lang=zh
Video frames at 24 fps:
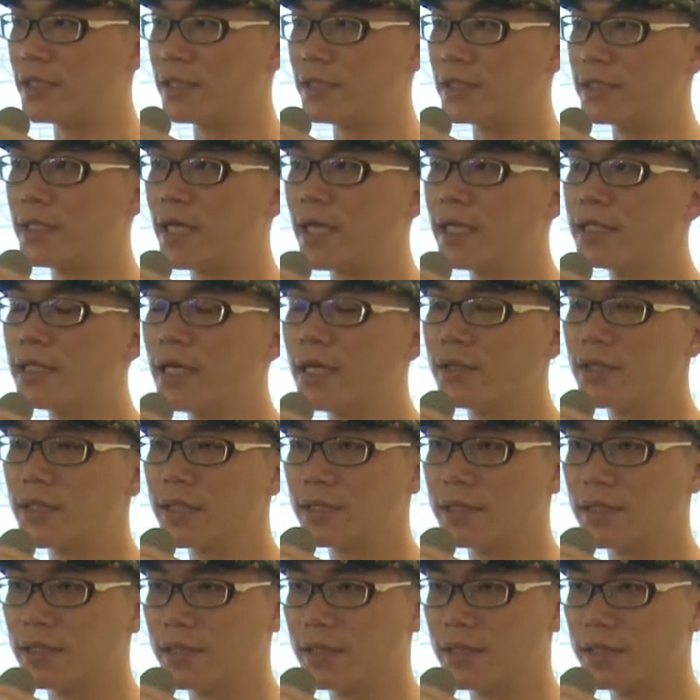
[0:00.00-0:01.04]
择拆掉那
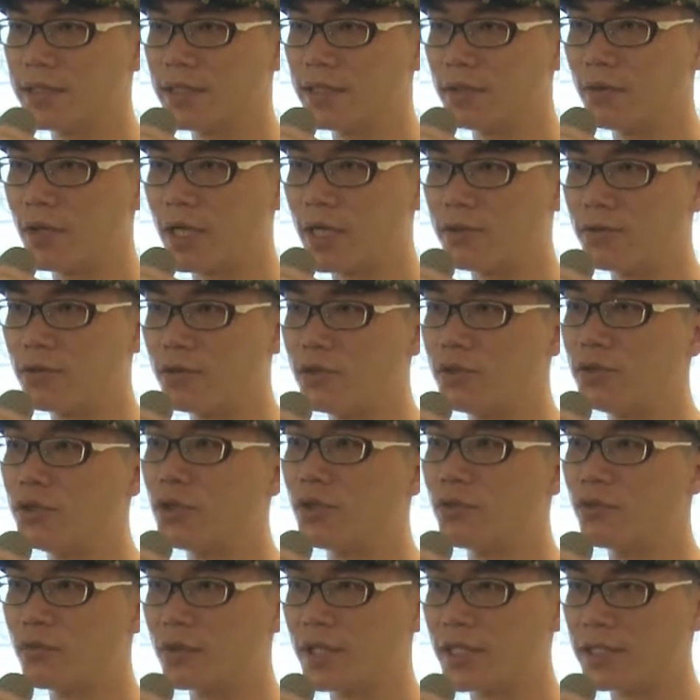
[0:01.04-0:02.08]
个人的器官去
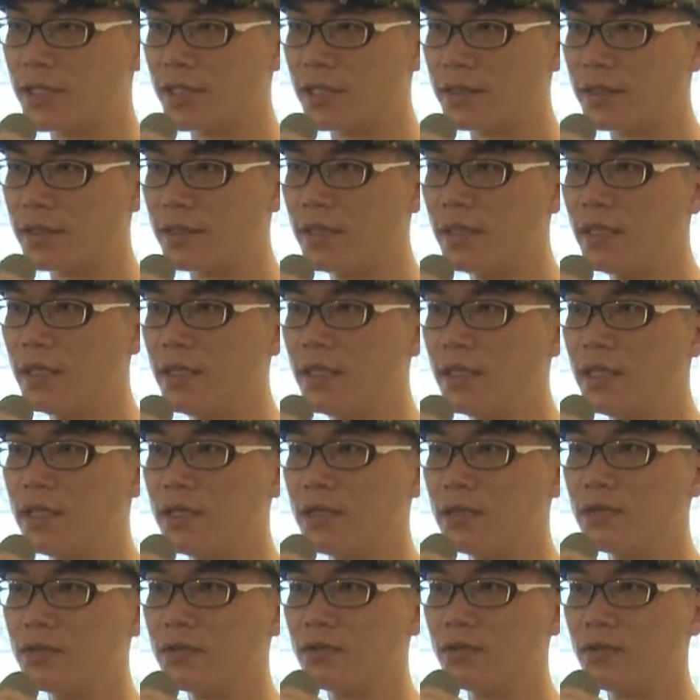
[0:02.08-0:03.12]
救五个人？
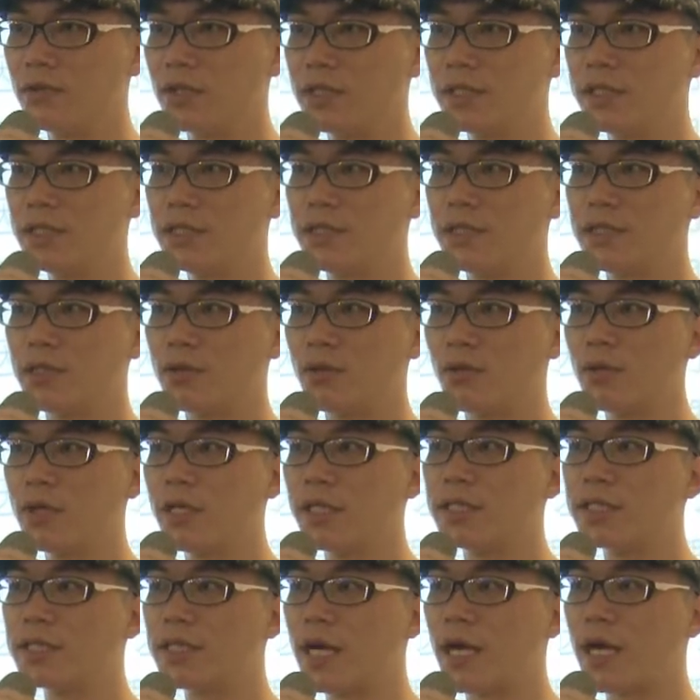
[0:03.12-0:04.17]
觉得自己
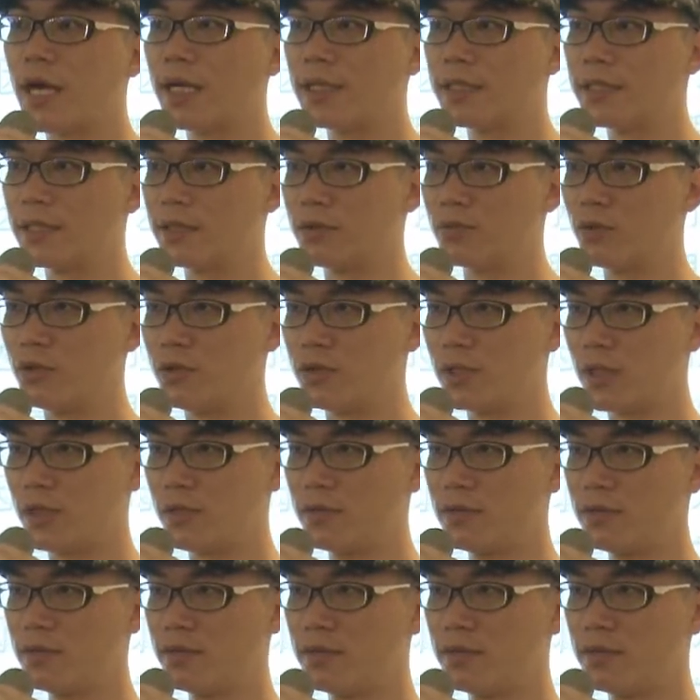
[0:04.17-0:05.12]
会拆的举手。